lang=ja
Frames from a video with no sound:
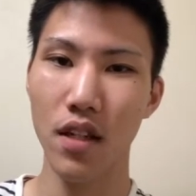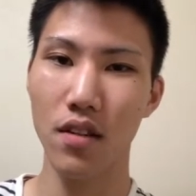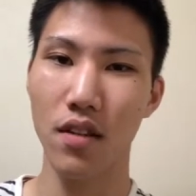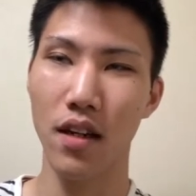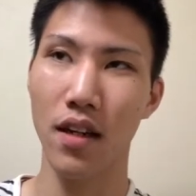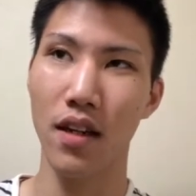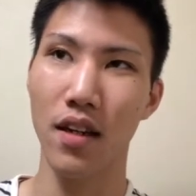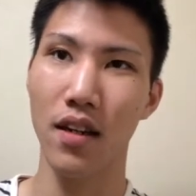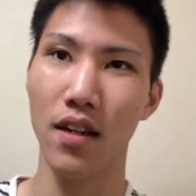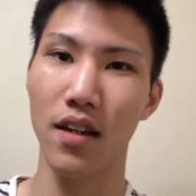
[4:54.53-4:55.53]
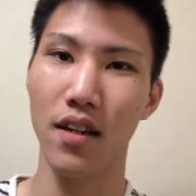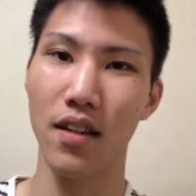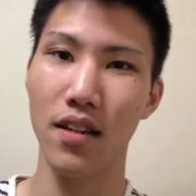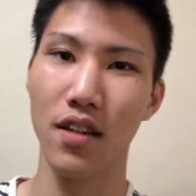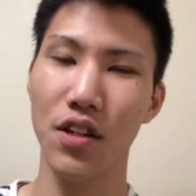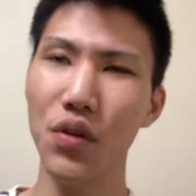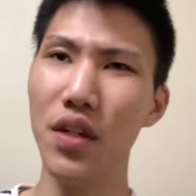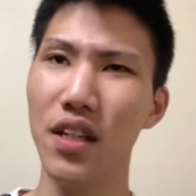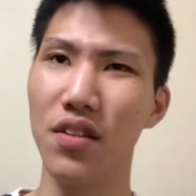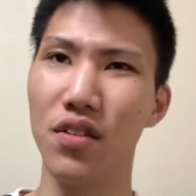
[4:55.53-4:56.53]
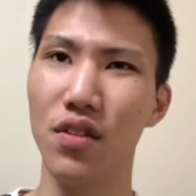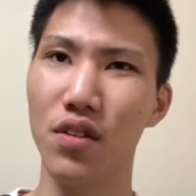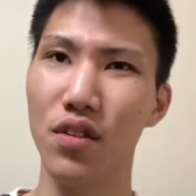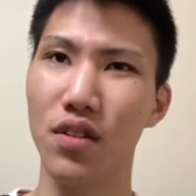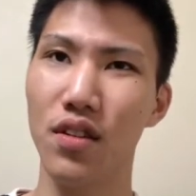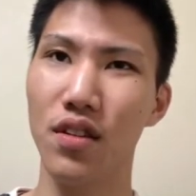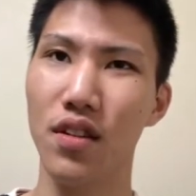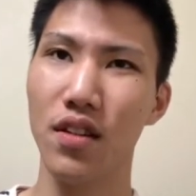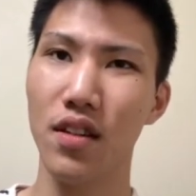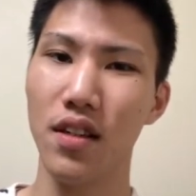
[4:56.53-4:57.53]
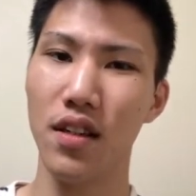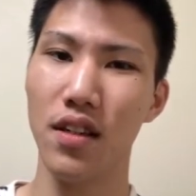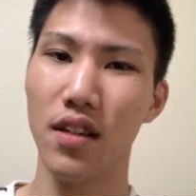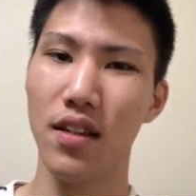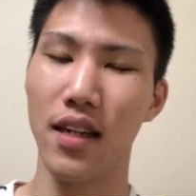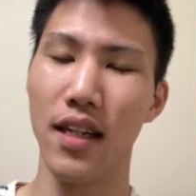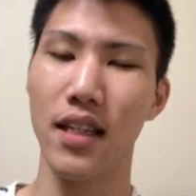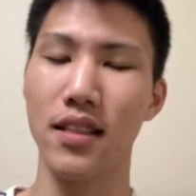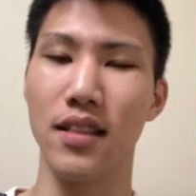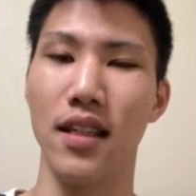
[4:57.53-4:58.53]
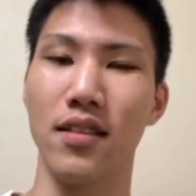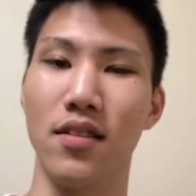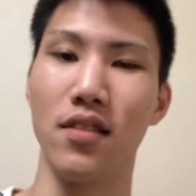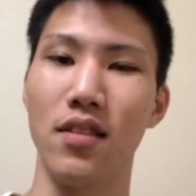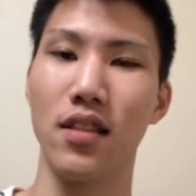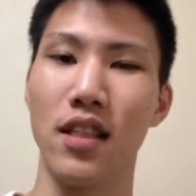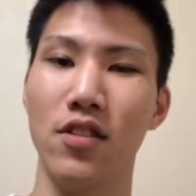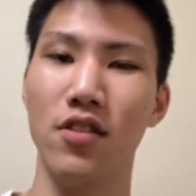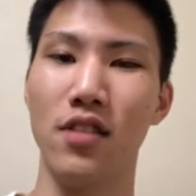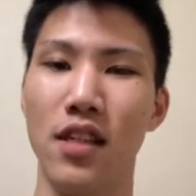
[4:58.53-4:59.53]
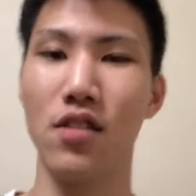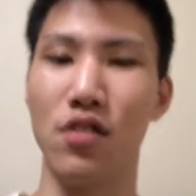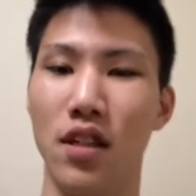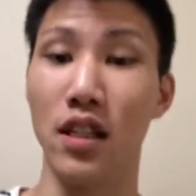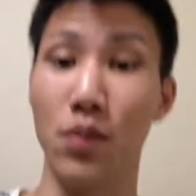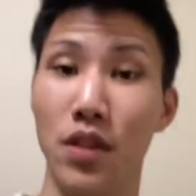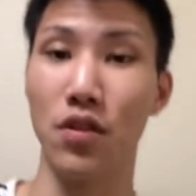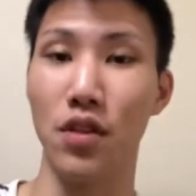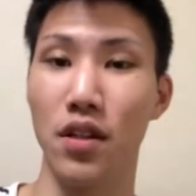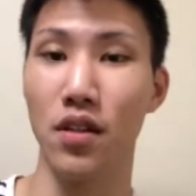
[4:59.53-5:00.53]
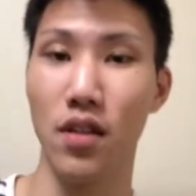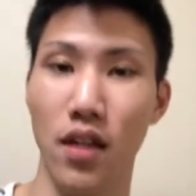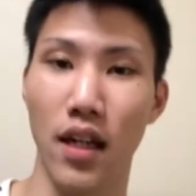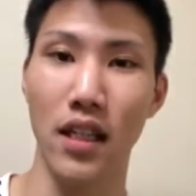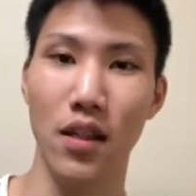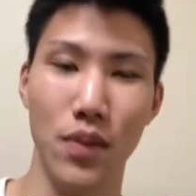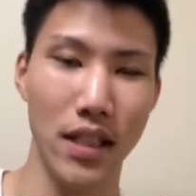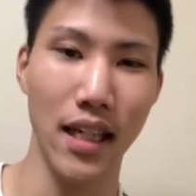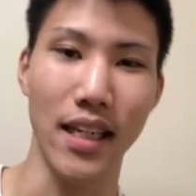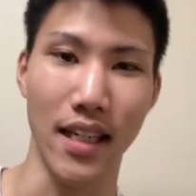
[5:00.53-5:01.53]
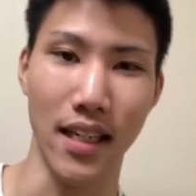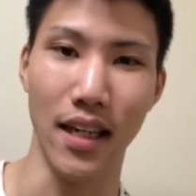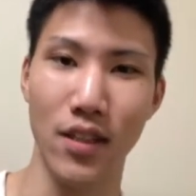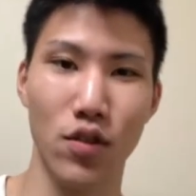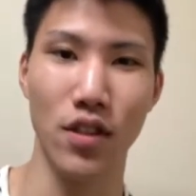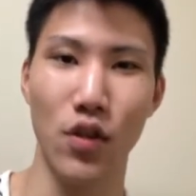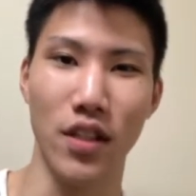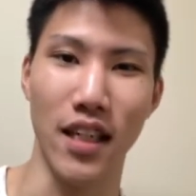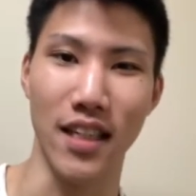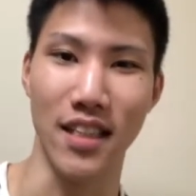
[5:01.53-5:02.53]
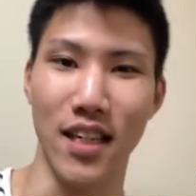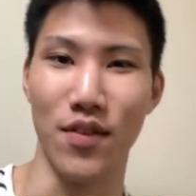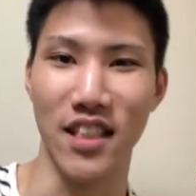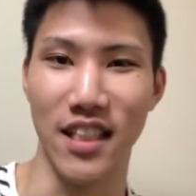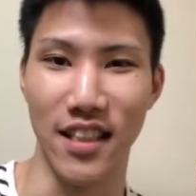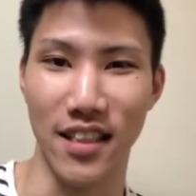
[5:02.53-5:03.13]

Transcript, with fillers: あ去年のあれですねあの絹浦港花火競技花火大会あそこ競技大会じゃない間違えた